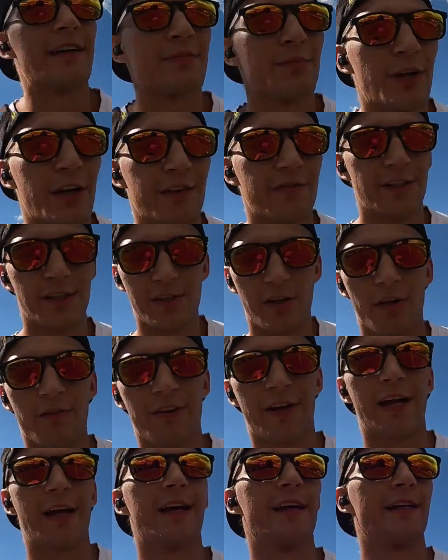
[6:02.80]
was moi
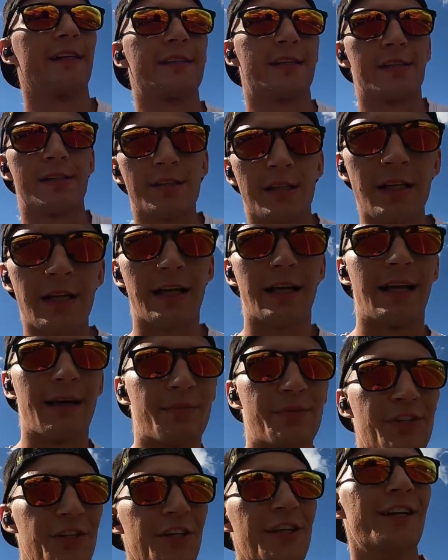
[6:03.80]
widzowie, jesteście
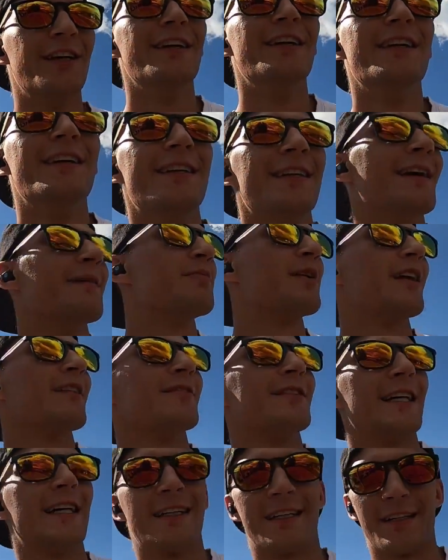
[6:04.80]
najlepsi,
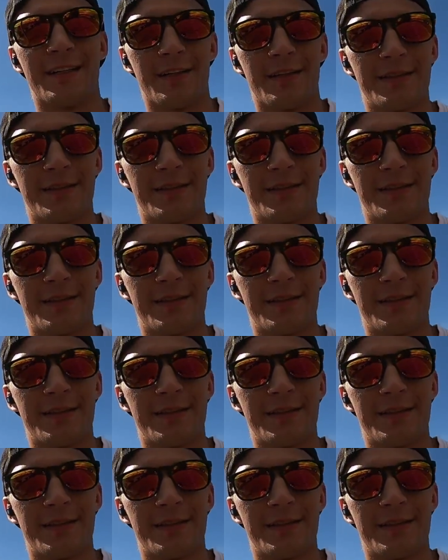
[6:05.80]
naprawdę,